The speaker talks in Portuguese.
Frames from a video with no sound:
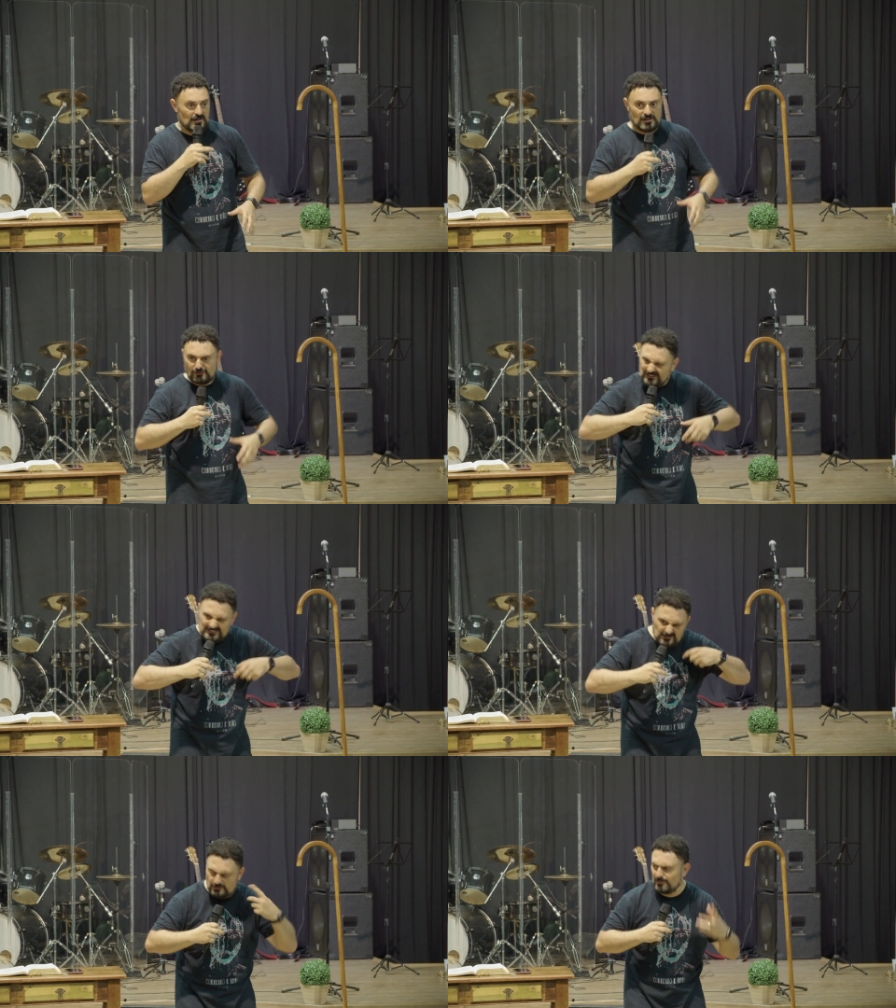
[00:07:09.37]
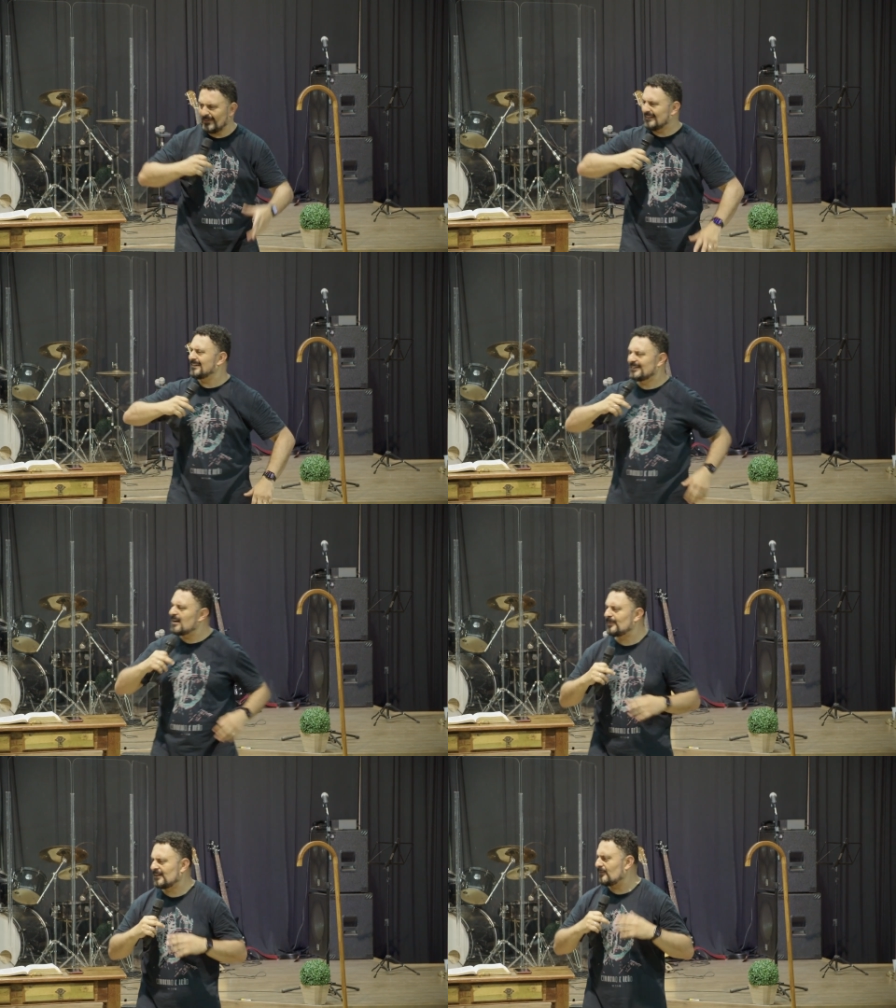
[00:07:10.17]
Eu falando sobre
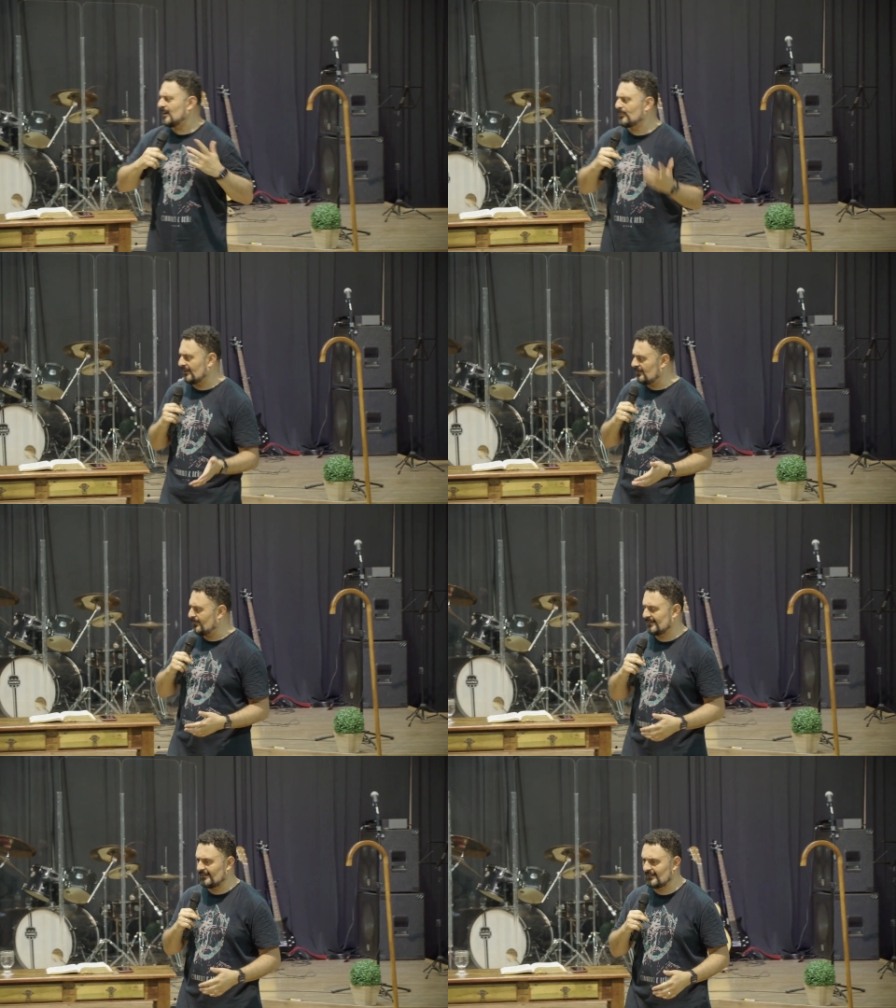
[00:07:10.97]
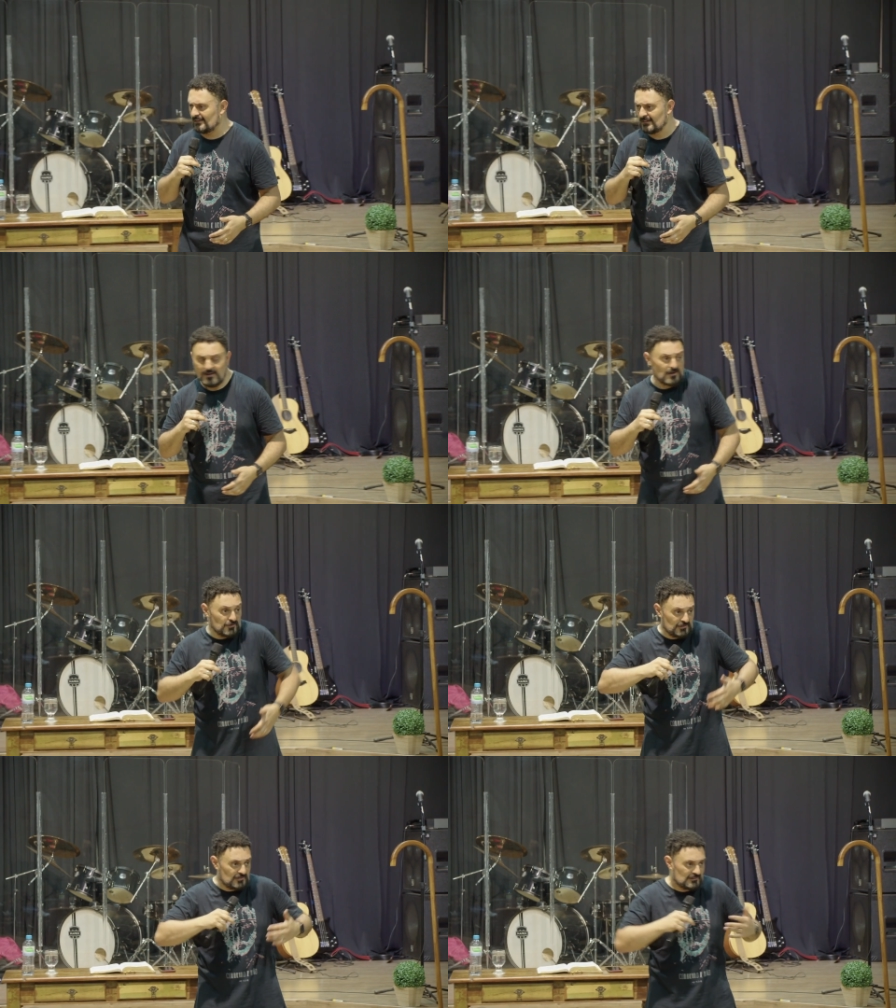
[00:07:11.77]
paternidade, paternidade, porque é importante paternidade. Vocês